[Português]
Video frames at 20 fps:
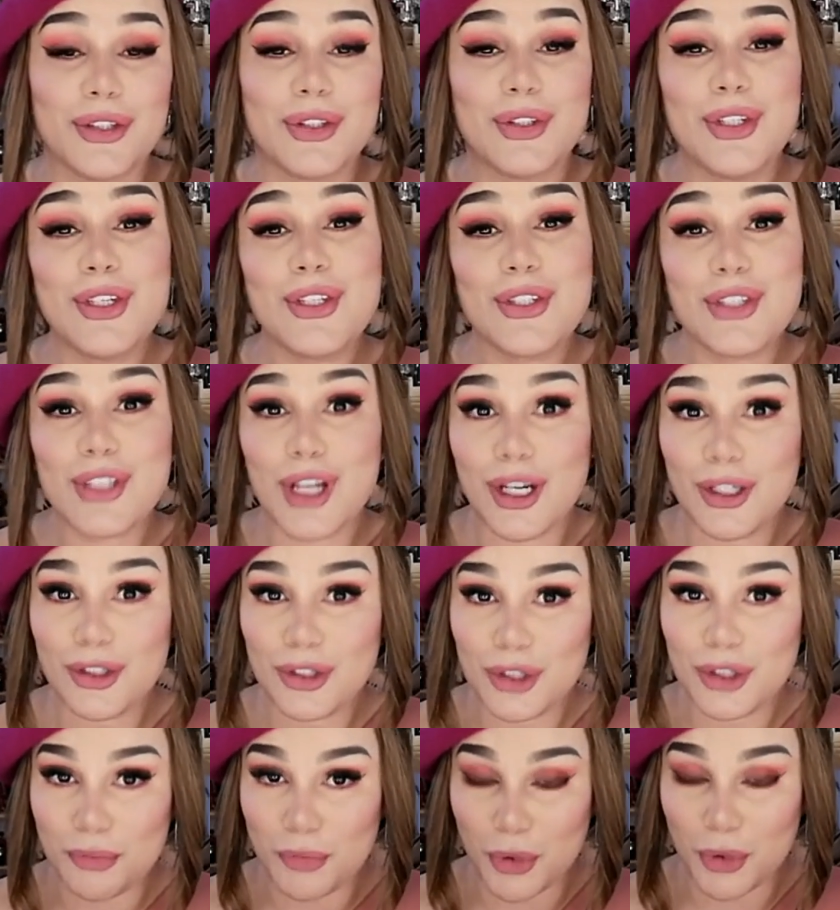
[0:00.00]
dix
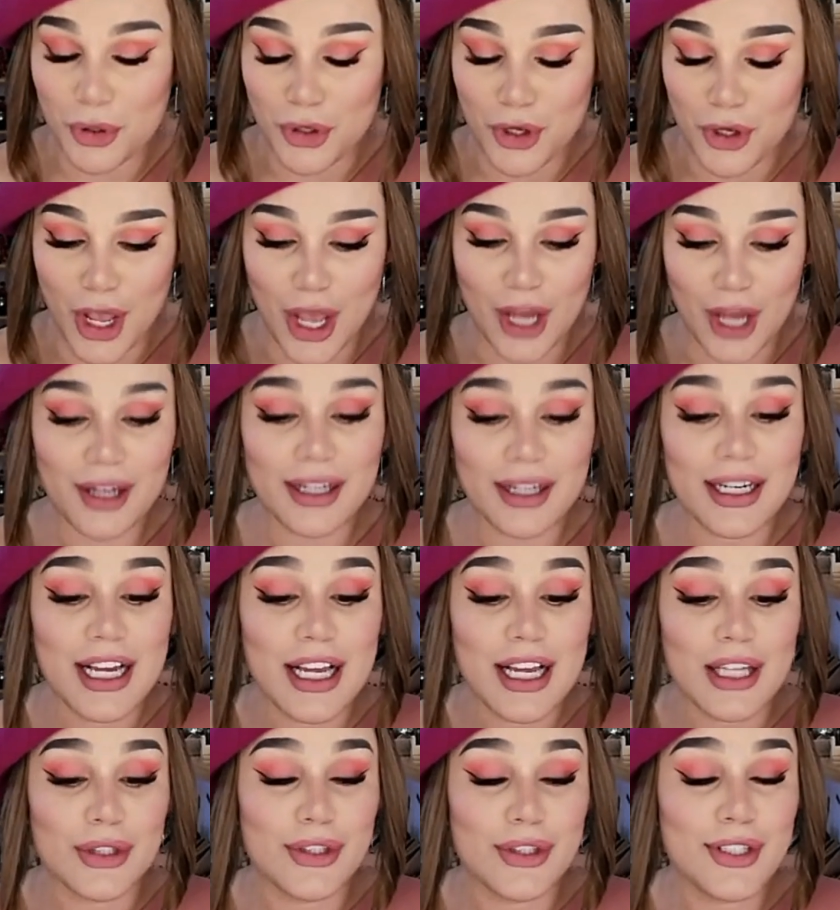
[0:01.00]
ans de bonheur,
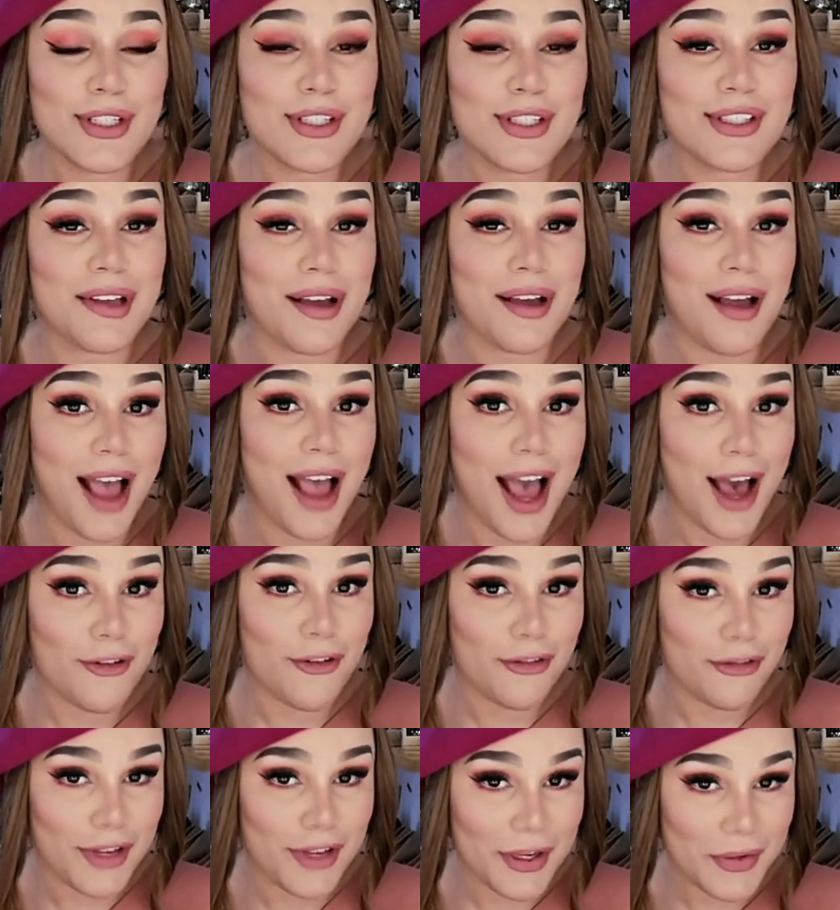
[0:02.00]
dix ans
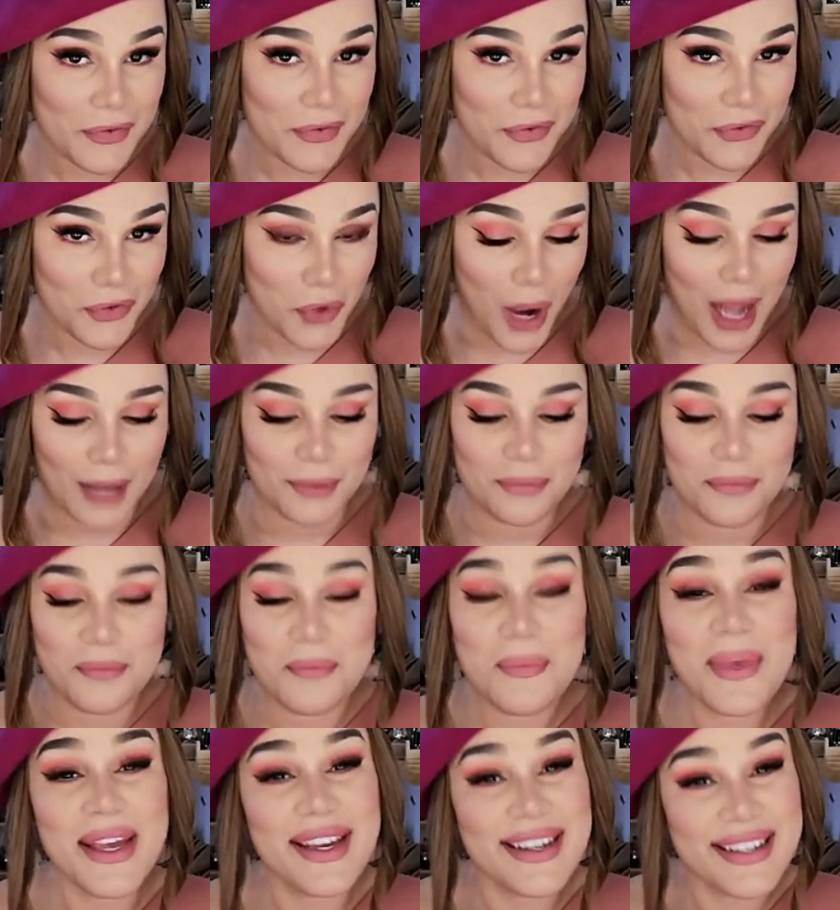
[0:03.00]
avec voix.
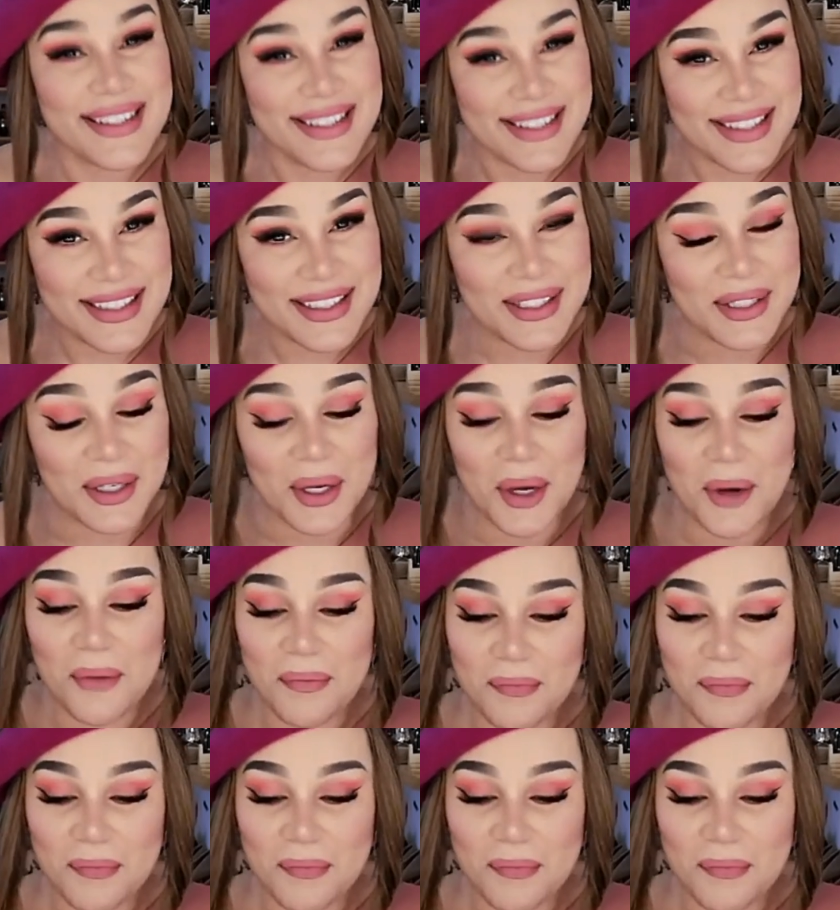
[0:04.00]
Merci.